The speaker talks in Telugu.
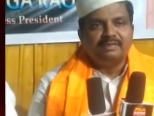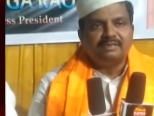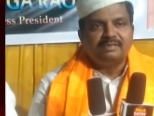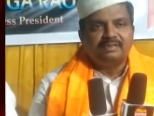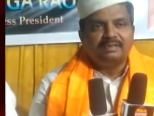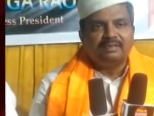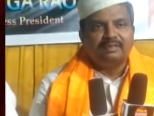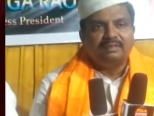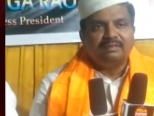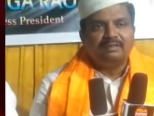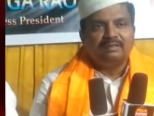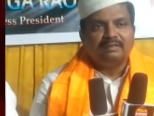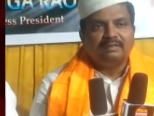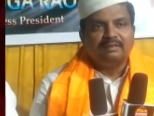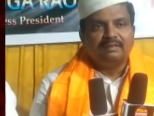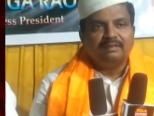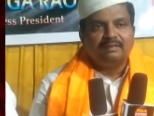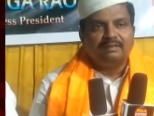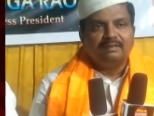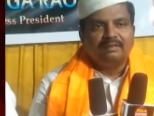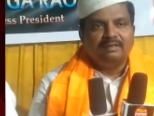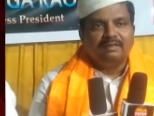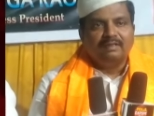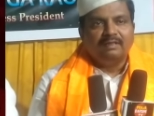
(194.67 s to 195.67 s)
పిలిచి
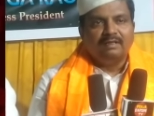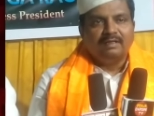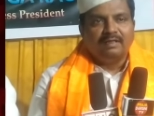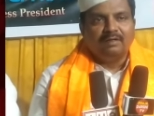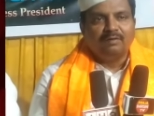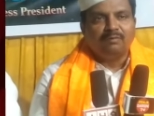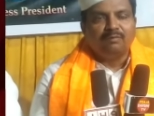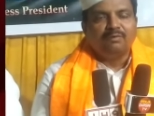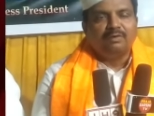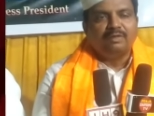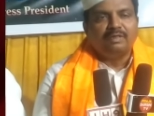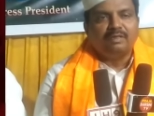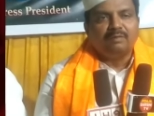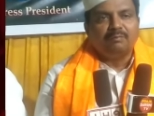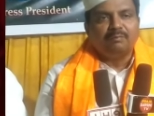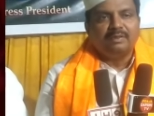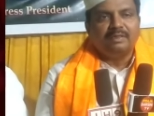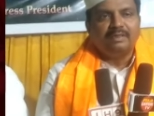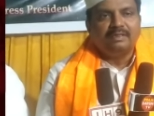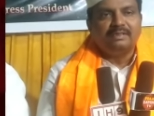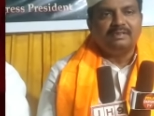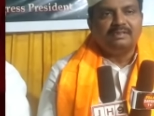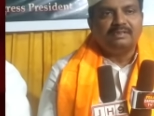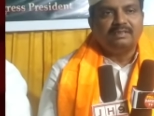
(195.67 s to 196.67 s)
నా కోరిక
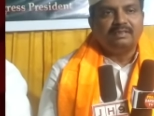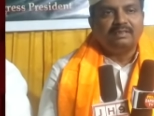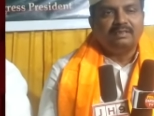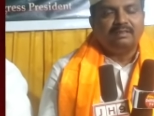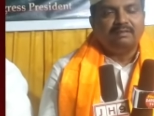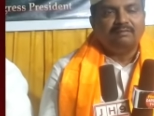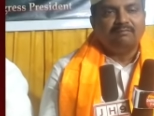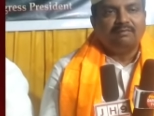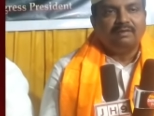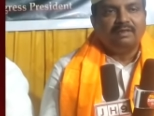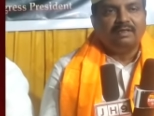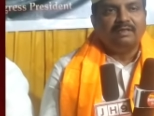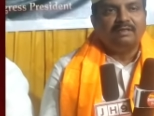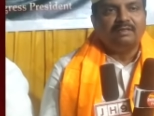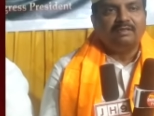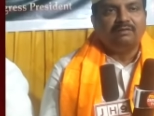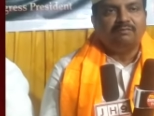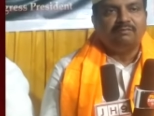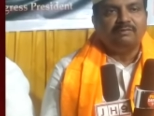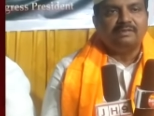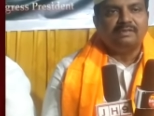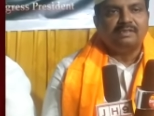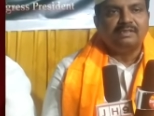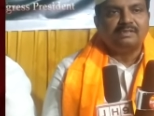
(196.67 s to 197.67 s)
మన్నించి వారందరూ
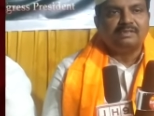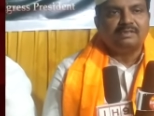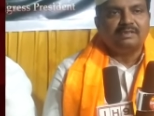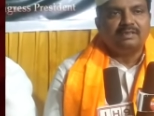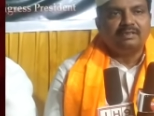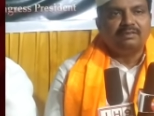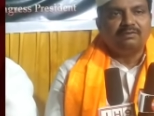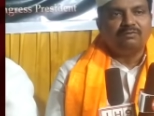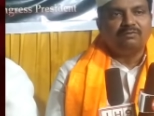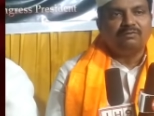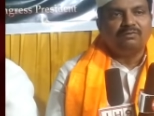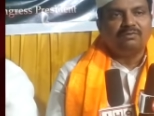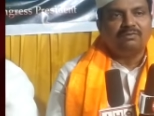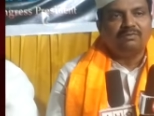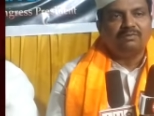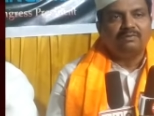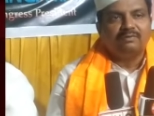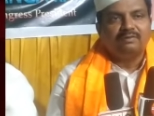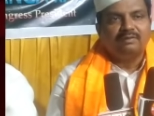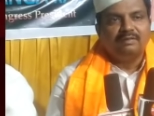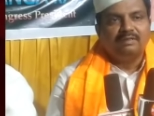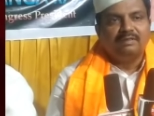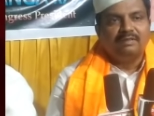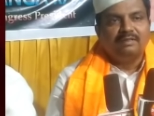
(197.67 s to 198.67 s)
విచ్చేసినందుకు
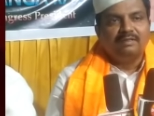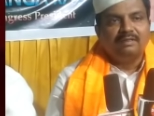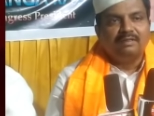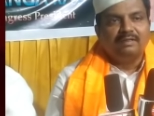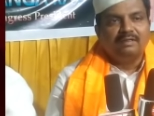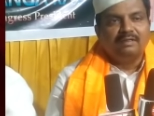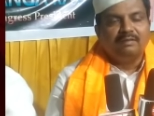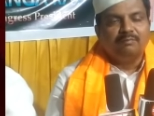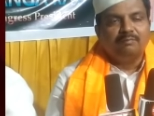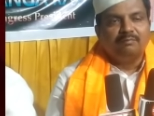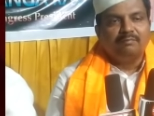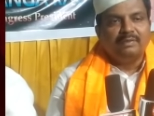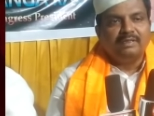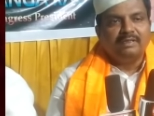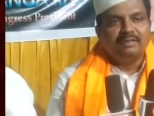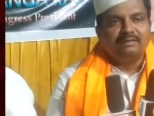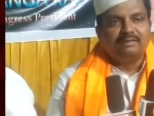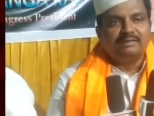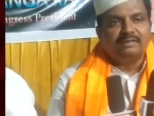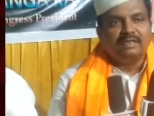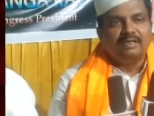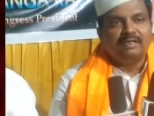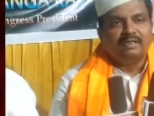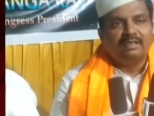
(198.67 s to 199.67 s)
మరి
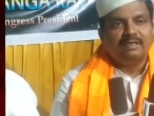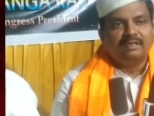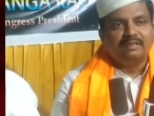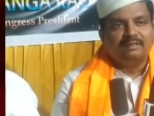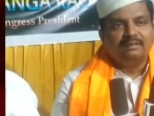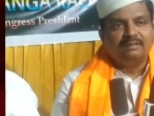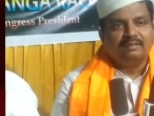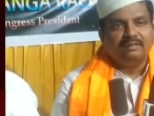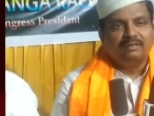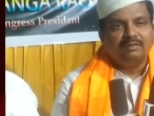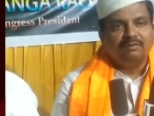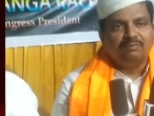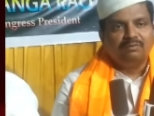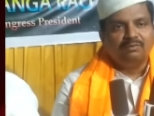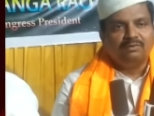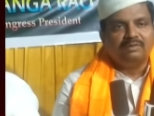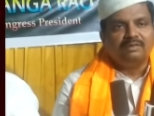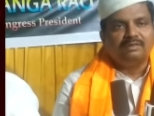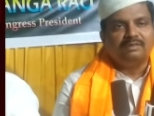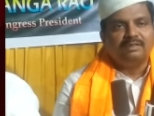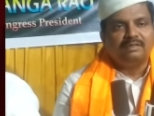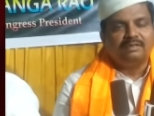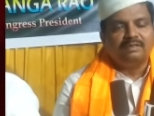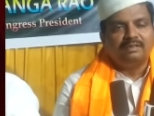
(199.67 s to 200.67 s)
చాలా
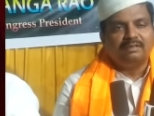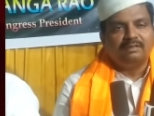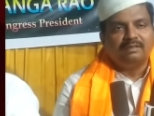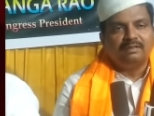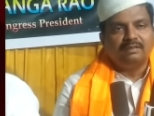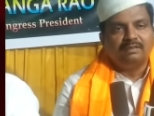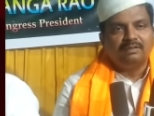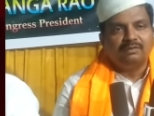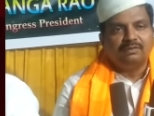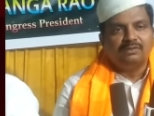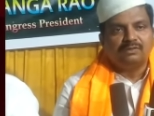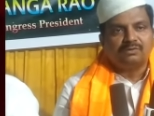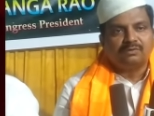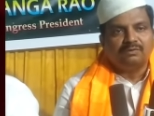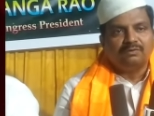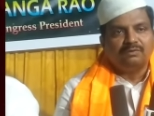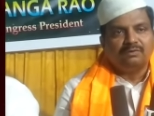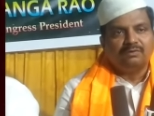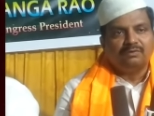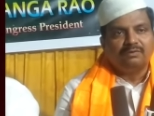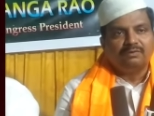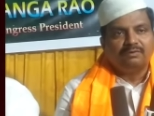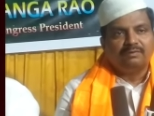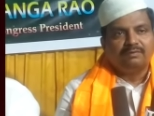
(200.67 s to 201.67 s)
కృతజ్ఞతలు
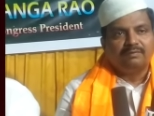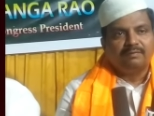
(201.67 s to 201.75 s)
తెలియజేసుకుంటూ